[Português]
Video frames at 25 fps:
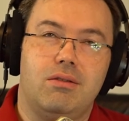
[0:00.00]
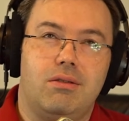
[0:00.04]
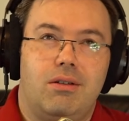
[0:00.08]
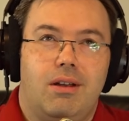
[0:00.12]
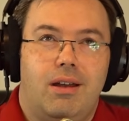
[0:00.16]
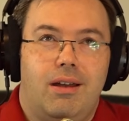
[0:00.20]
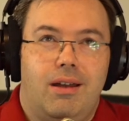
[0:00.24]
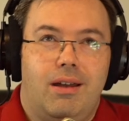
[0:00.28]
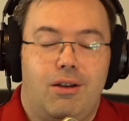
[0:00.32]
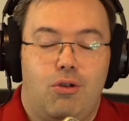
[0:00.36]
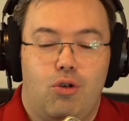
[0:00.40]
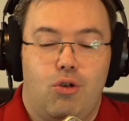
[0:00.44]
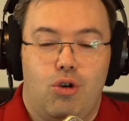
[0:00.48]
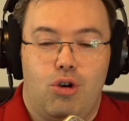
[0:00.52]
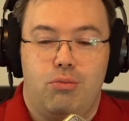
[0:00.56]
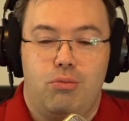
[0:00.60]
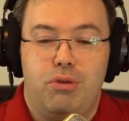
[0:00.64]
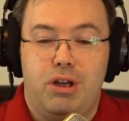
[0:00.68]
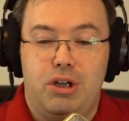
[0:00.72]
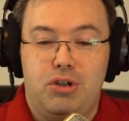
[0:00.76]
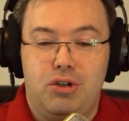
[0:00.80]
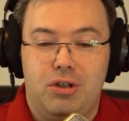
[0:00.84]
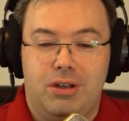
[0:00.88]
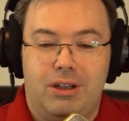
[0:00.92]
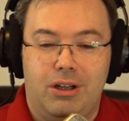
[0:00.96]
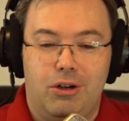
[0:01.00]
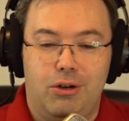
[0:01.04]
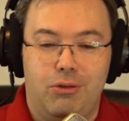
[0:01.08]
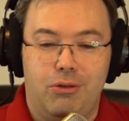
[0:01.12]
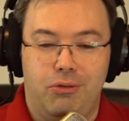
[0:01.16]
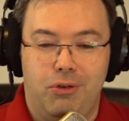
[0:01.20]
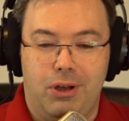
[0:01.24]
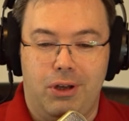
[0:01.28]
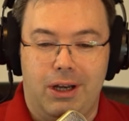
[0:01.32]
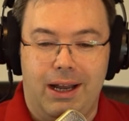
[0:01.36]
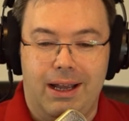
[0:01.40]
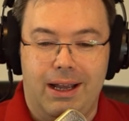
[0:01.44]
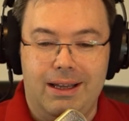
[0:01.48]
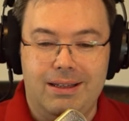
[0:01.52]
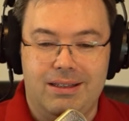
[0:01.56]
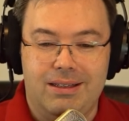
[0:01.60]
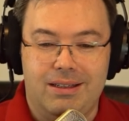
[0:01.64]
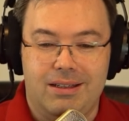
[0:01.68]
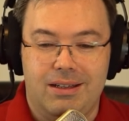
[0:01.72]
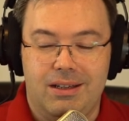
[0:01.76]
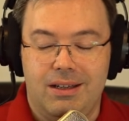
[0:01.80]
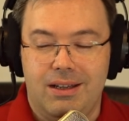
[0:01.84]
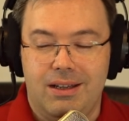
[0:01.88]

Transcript: né, a economia digital oferece,